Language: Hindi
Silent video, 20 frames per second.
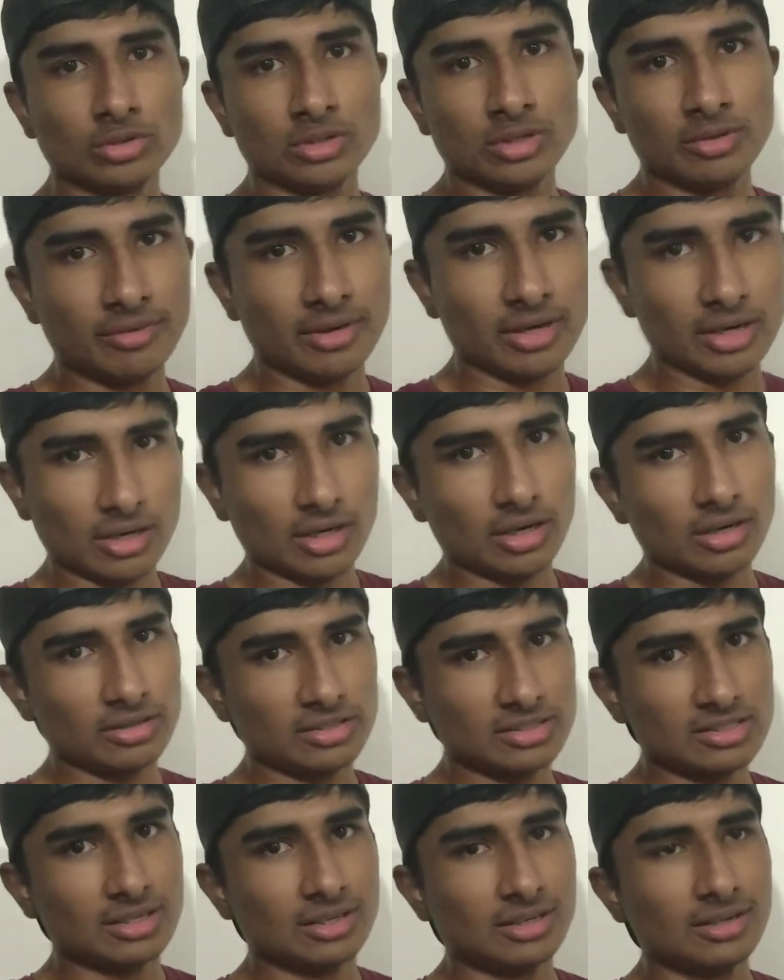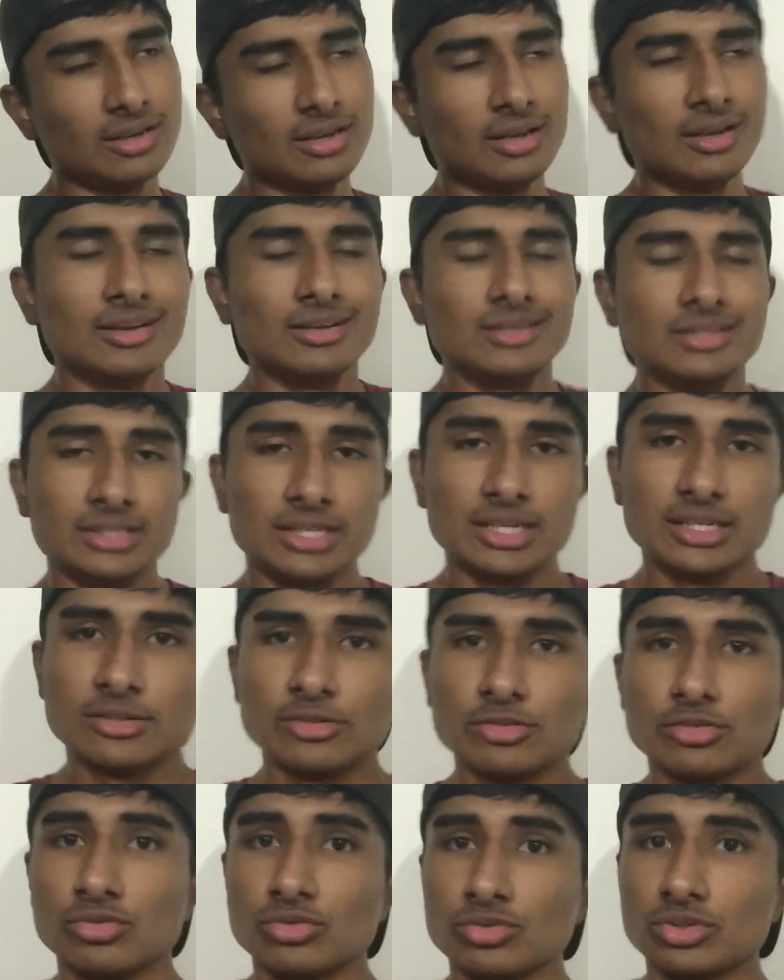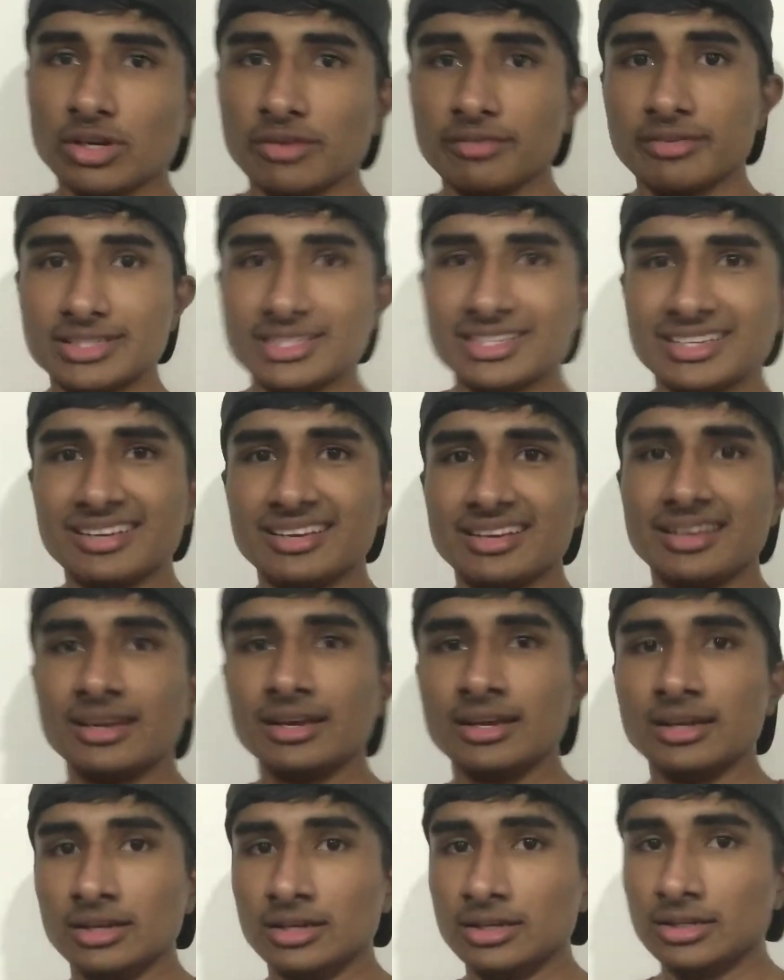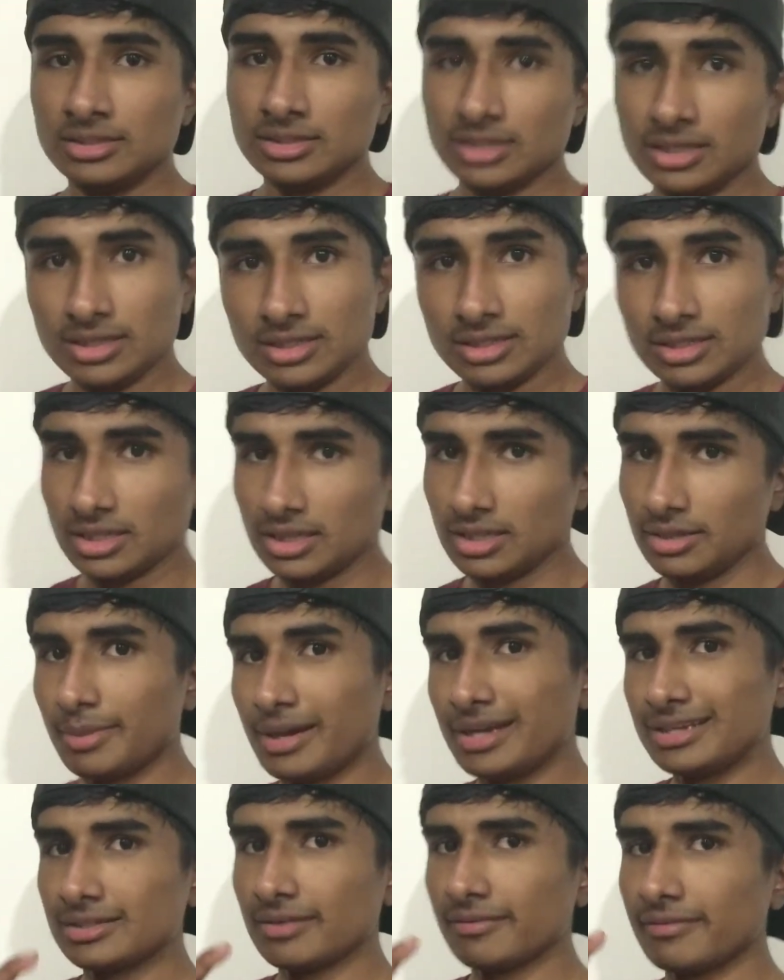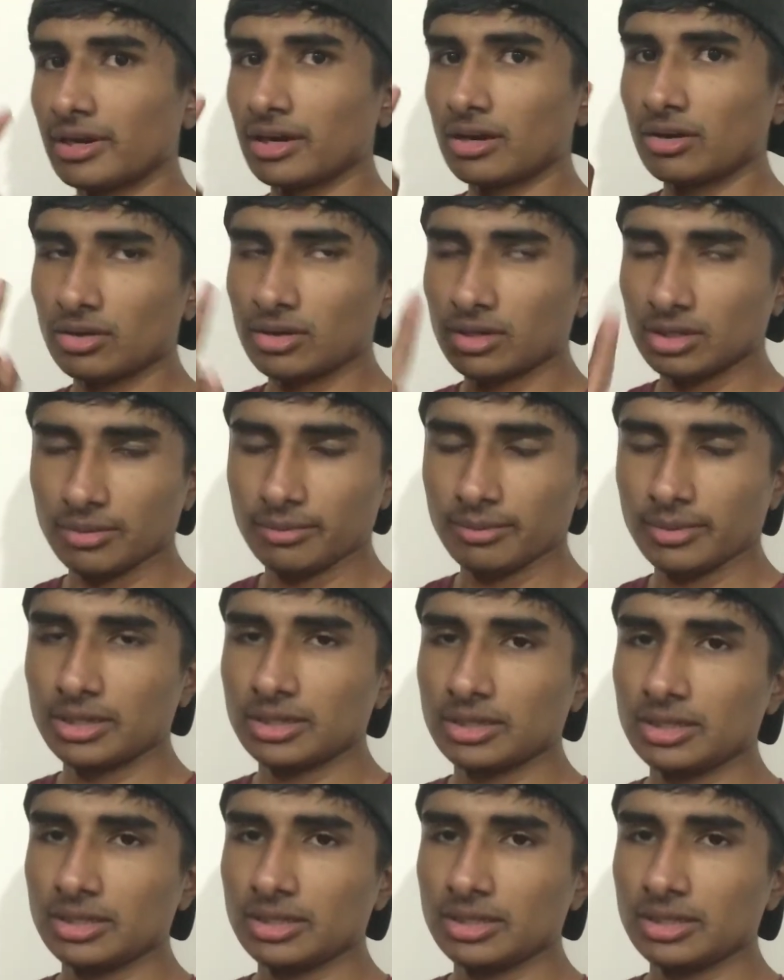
तो द वर्कआउट इज़ डन जैसे सोचा वैसे जल्दी जल्दी बाइसेप वर्कआउट ख़त्म कर